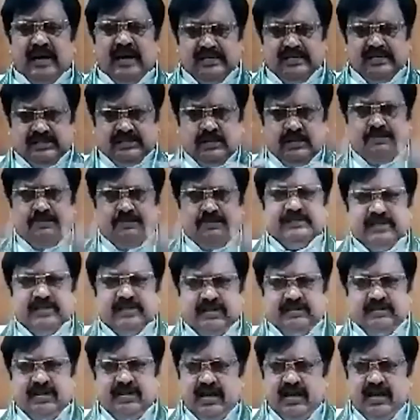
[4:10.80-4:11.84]
రాష్ట్ర
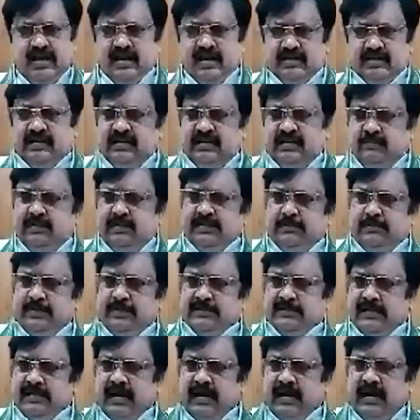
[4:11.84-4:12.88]
ప్రజలందరినీ ఆ రకంగా ఇబ్బంది
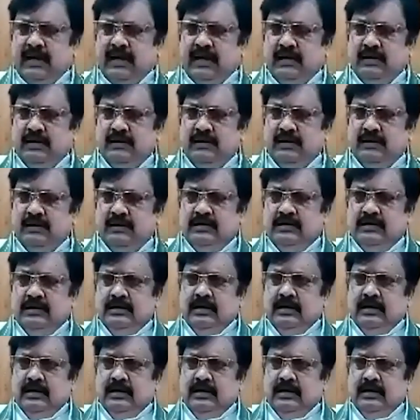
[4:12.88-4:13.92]
పెడతారా
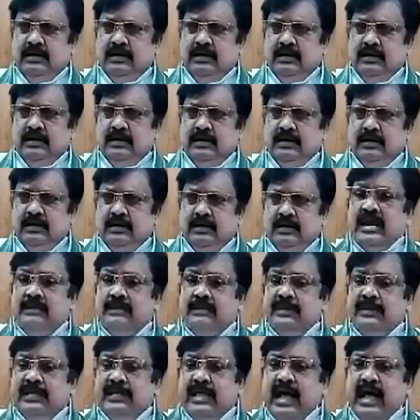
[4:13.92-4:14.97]
ప్రతిపక్షాల
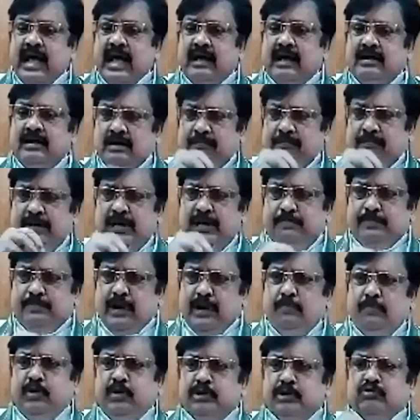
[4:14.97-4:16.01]
మీద మీ
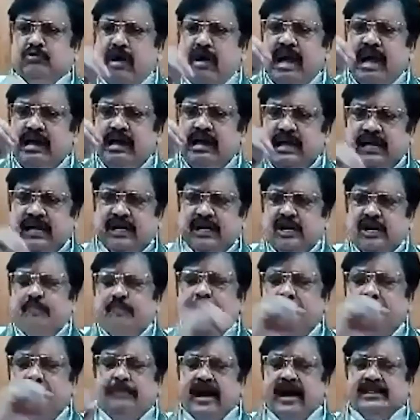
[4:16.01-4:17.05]
ప్రభుత్వ
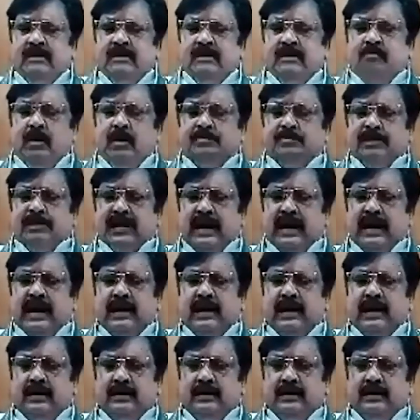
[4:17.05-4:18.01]
ఇనుప పాదం మోపుతారా